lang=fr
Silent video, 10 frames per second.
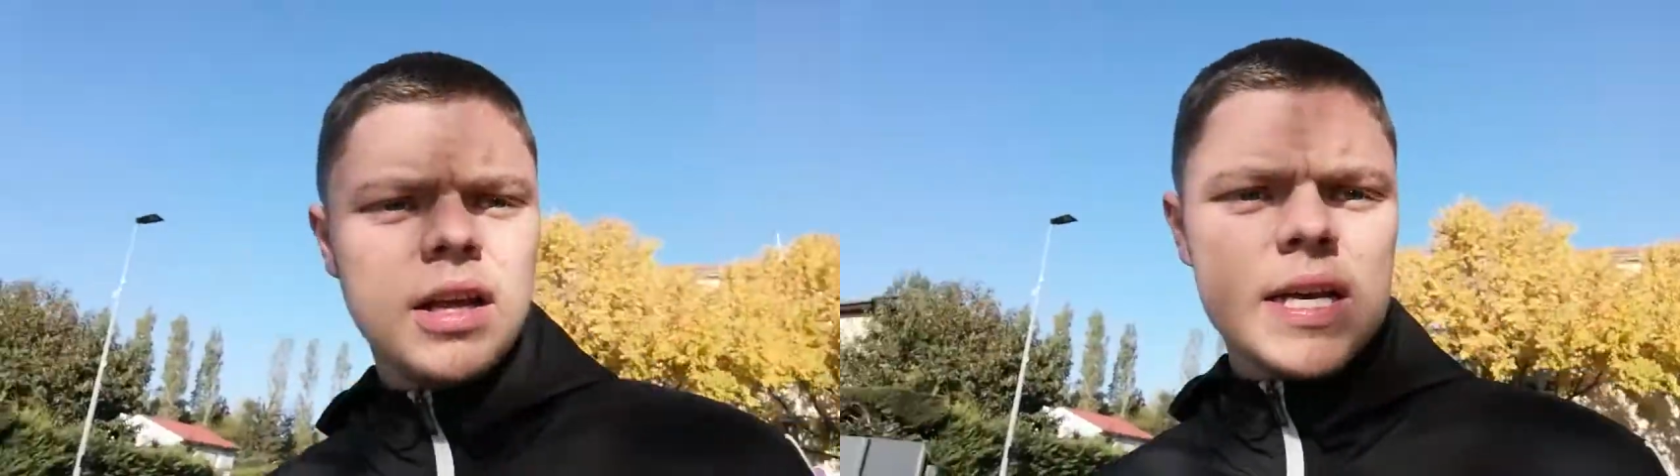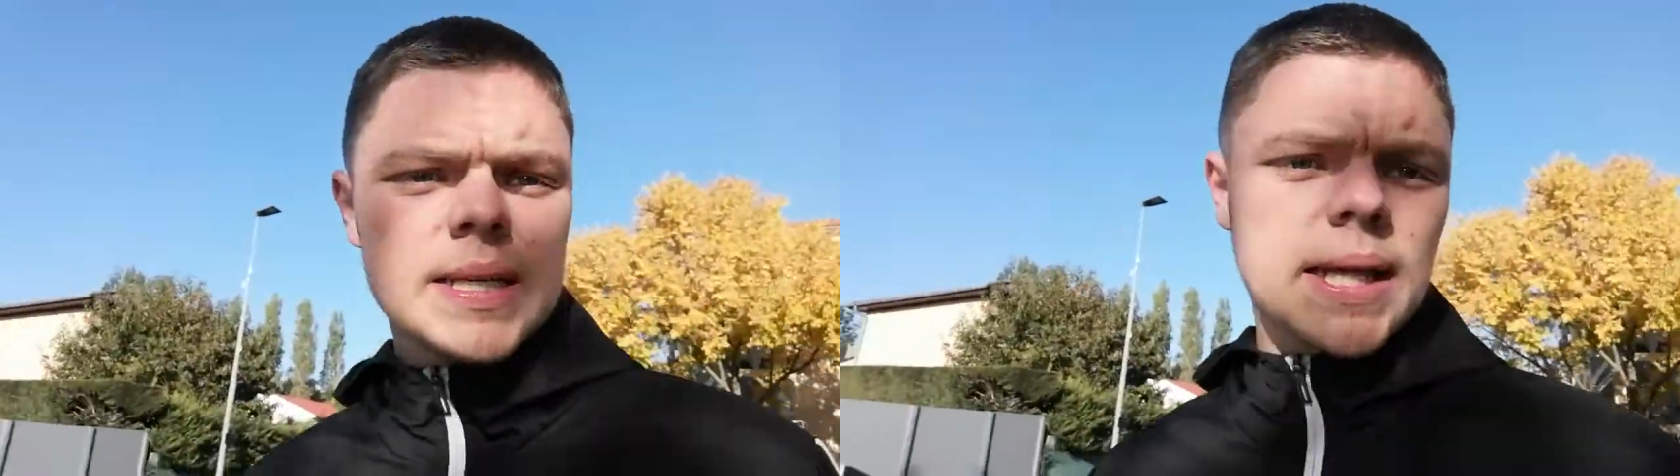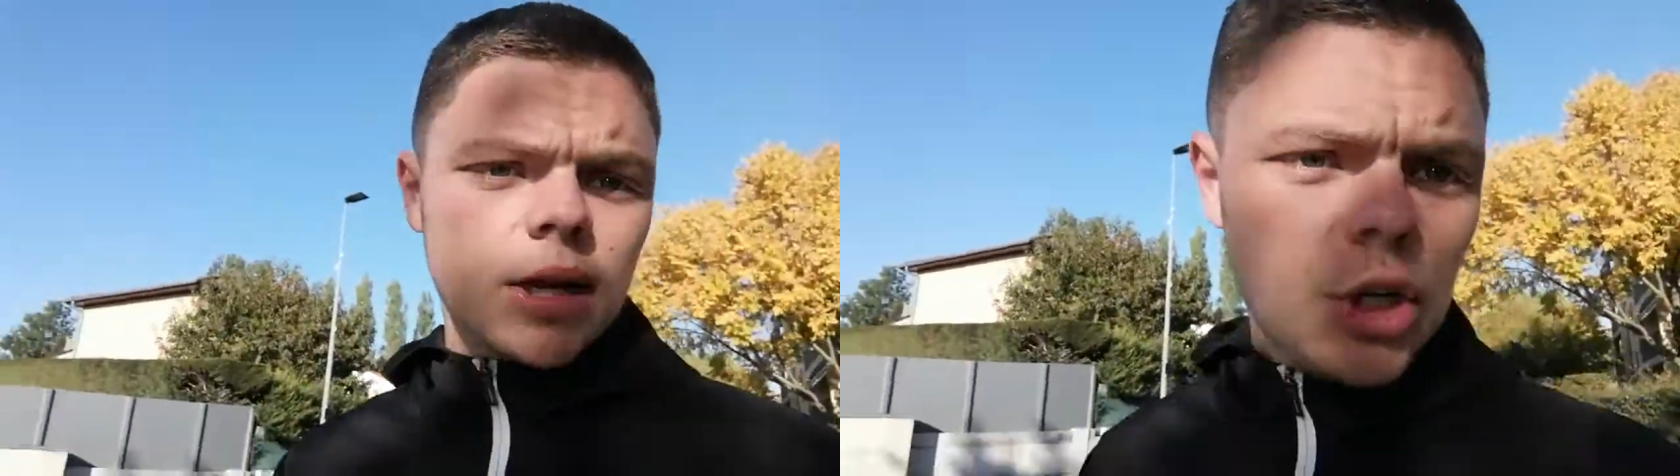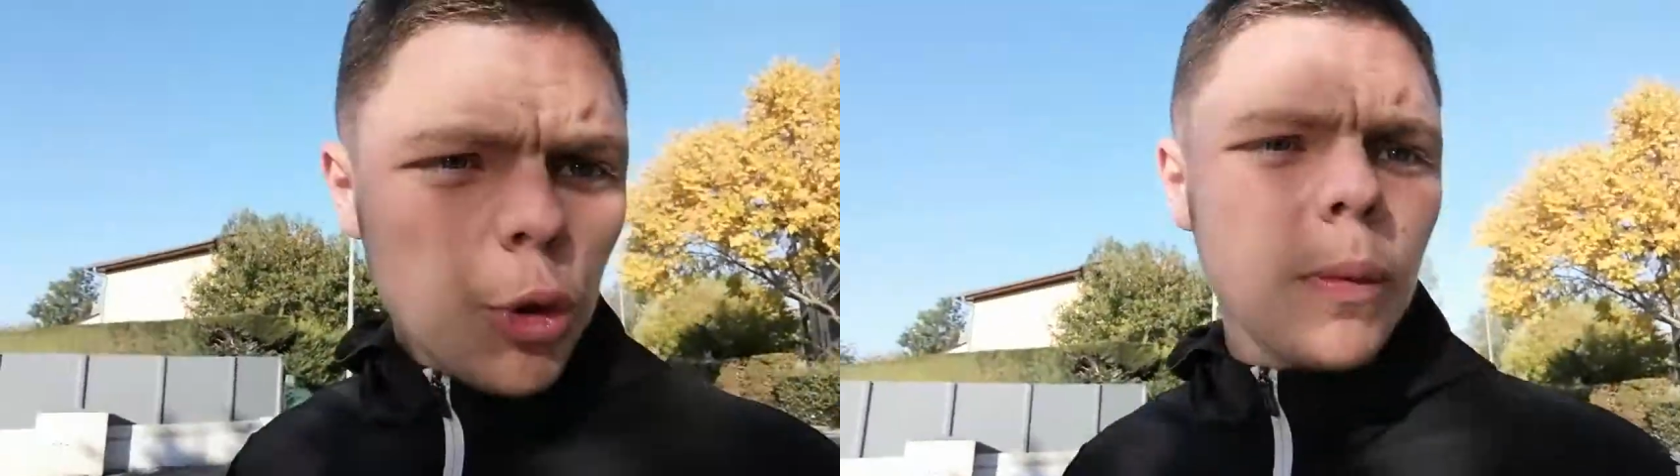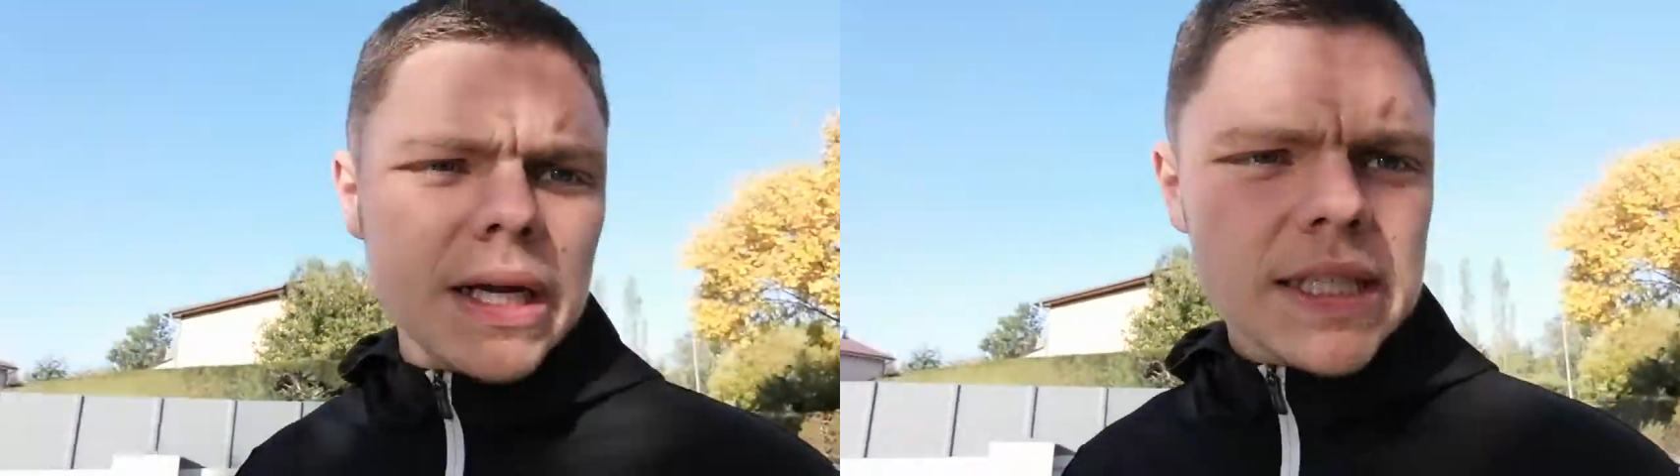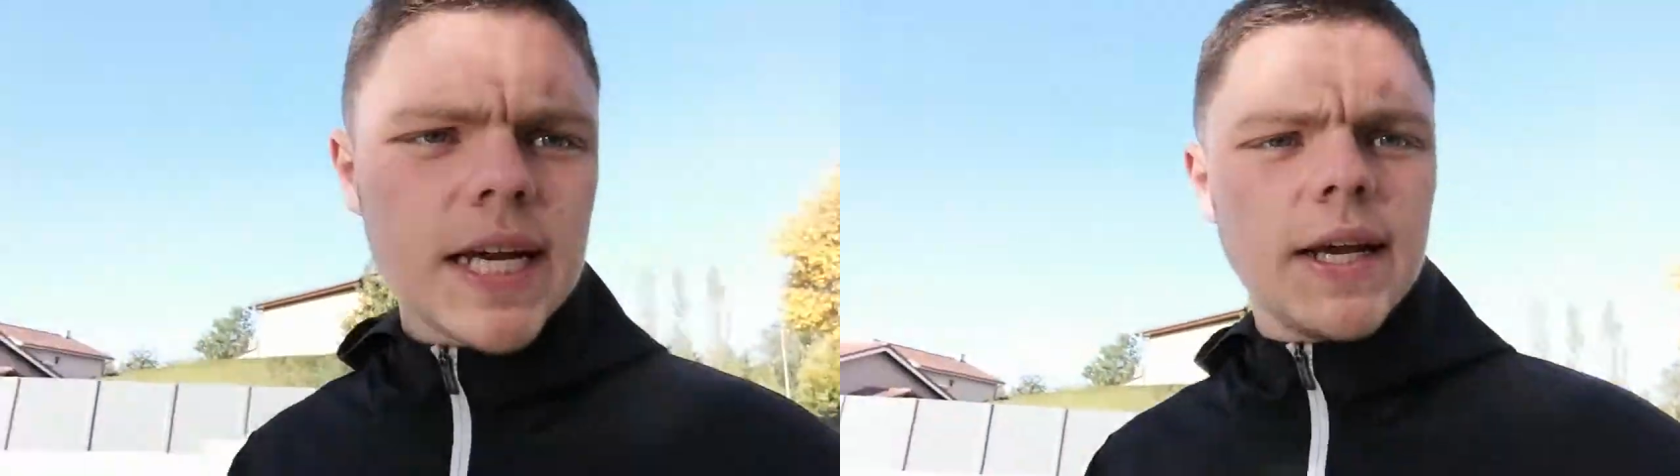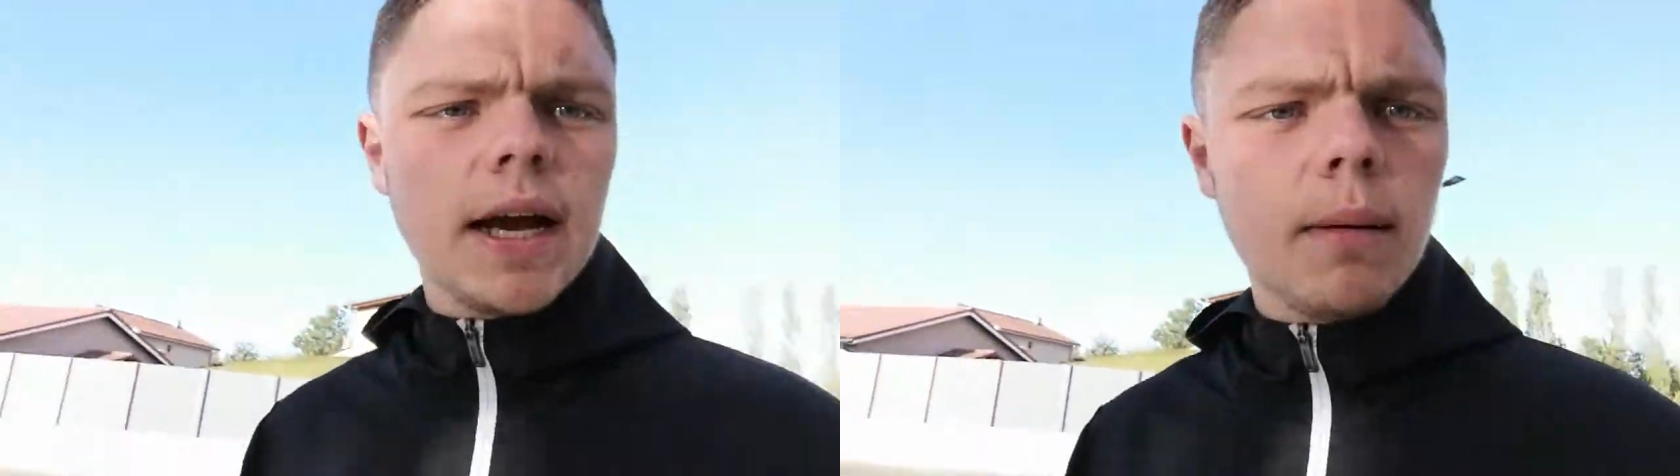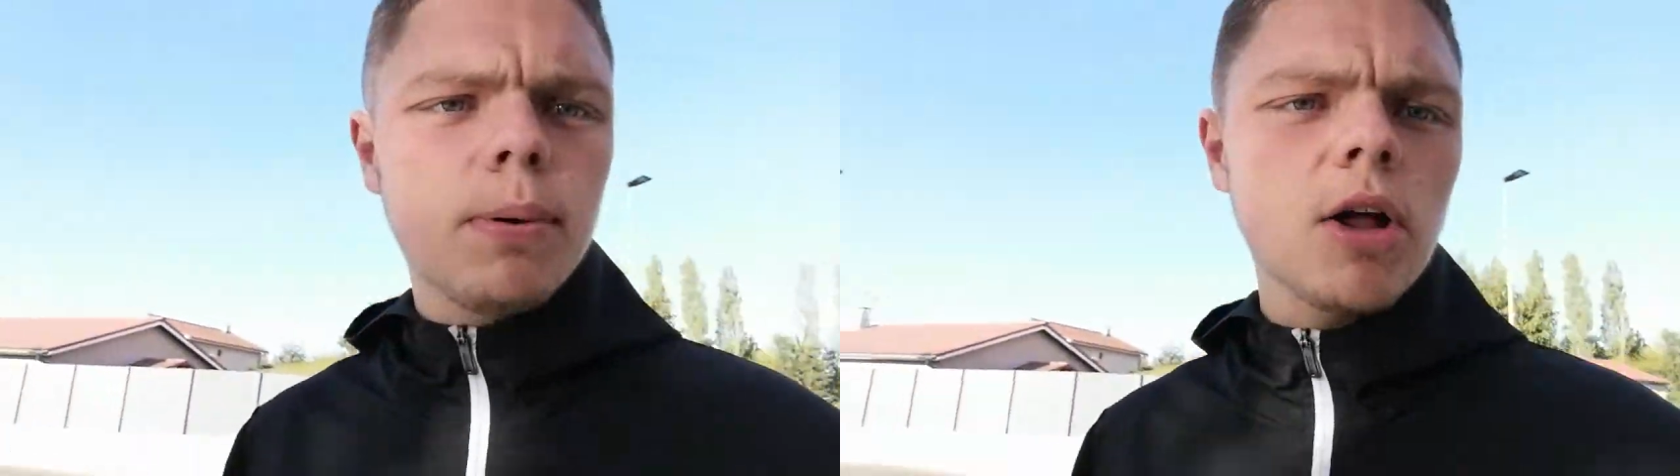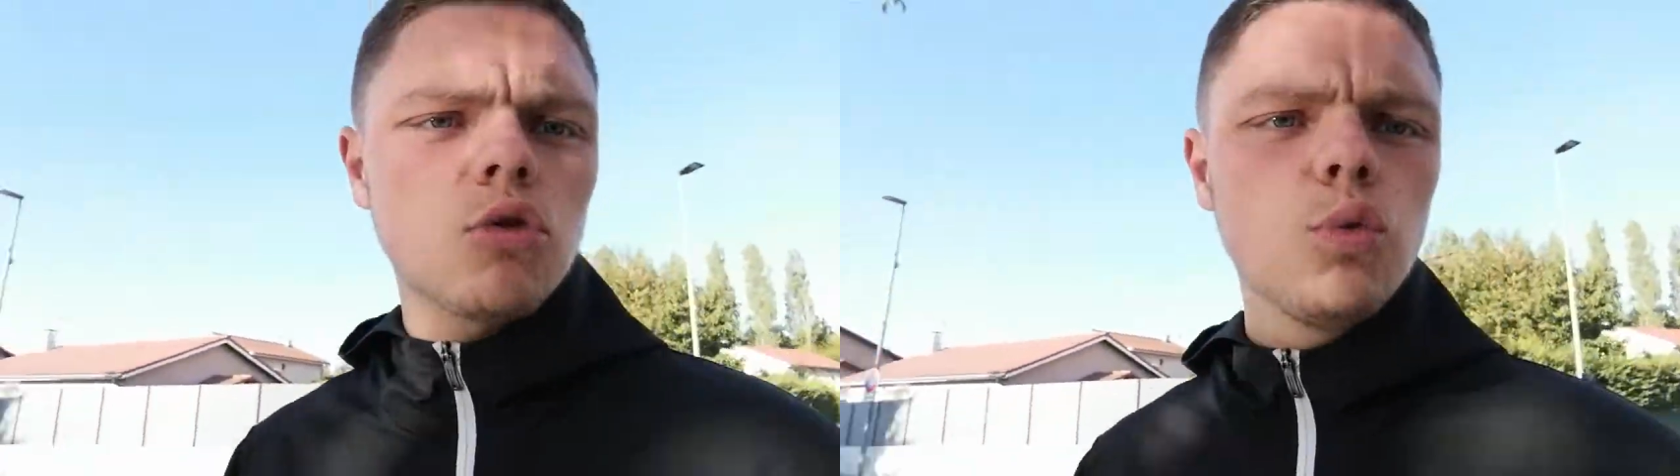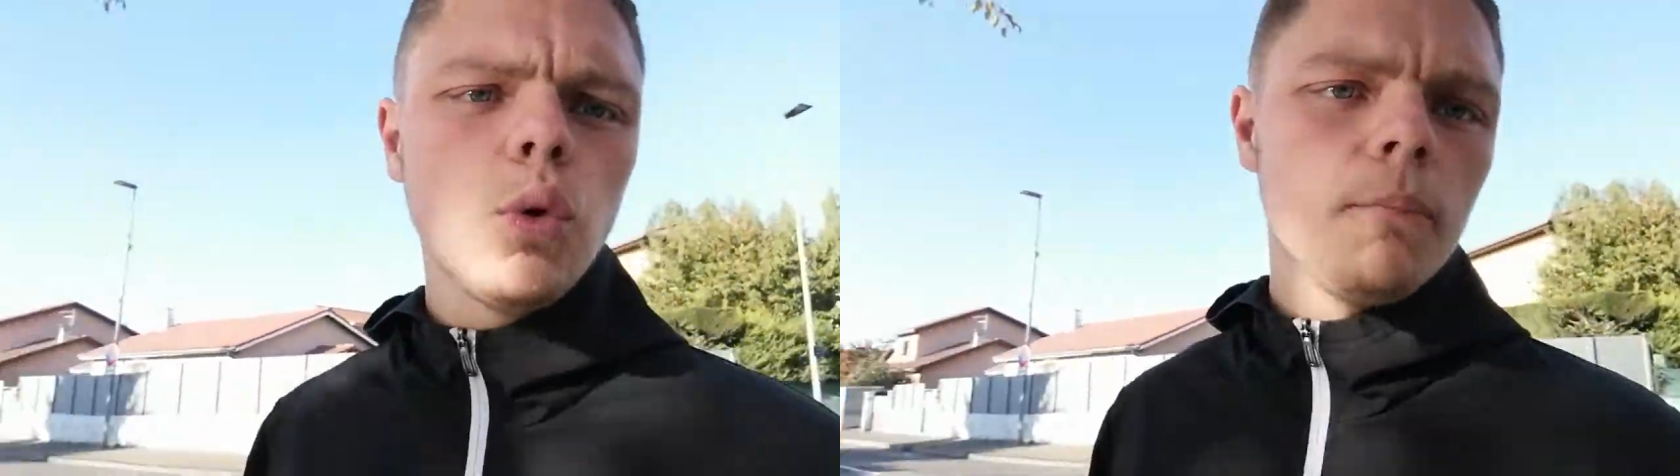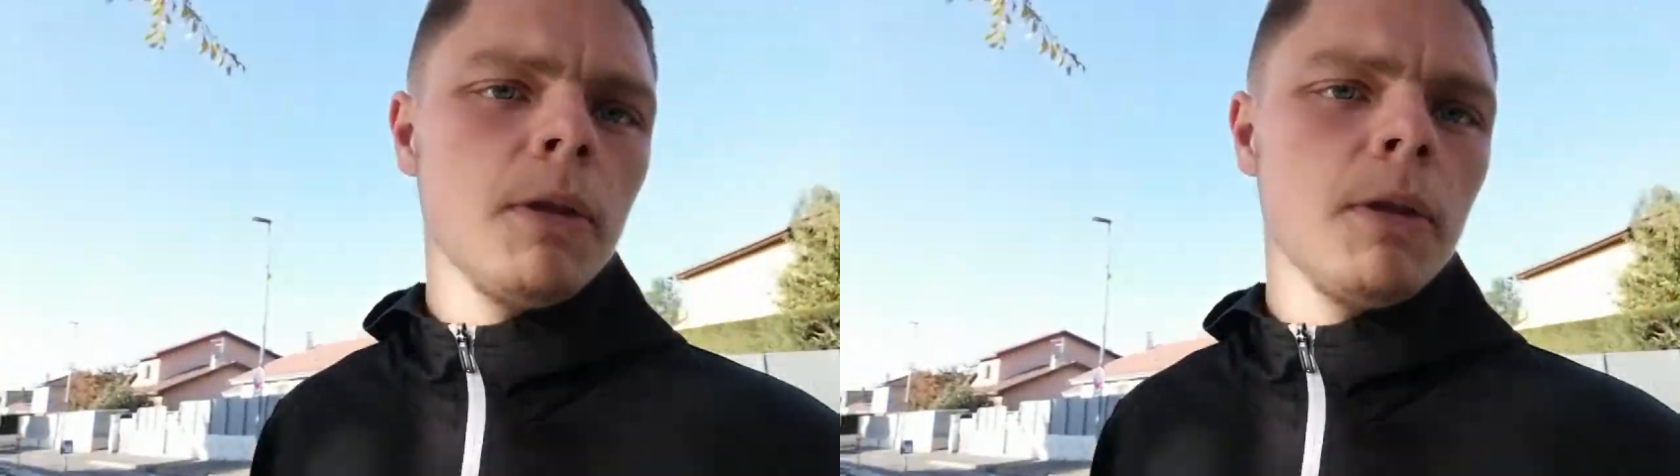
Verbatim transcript: c'était Lyon-Marseille, un partout.